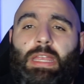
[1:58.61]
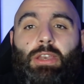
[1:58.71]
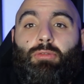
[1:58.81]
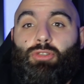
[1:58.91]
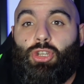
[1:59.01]

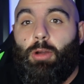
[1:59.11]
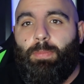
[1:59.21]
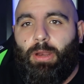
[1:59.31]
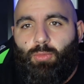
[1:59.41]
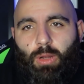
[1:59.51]
Non so
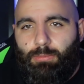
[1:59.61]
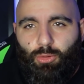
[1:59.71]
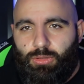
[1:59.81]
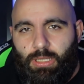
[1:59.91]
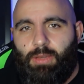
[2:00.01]
per quale
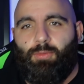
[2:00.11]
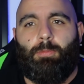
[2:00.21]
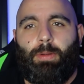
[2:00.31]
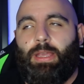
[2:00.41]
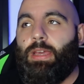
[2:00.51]

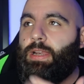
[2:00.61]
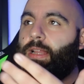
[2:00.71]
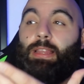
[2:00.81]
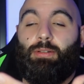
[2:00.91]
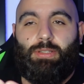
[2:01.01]
motivo, perché in
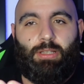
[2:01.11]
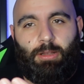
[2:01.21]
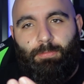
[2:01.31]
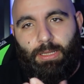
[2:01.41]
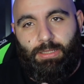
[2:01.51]
realtà questa è
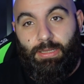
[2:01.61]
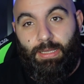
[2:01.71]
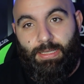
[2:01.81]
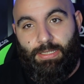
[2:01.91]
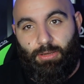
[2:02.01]
una
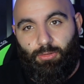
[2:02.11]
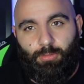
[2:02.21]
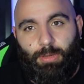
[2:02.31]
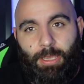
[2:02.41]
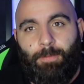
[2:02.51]
partita che
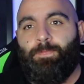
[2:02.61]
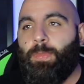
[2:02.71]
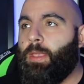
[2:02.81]
secondo me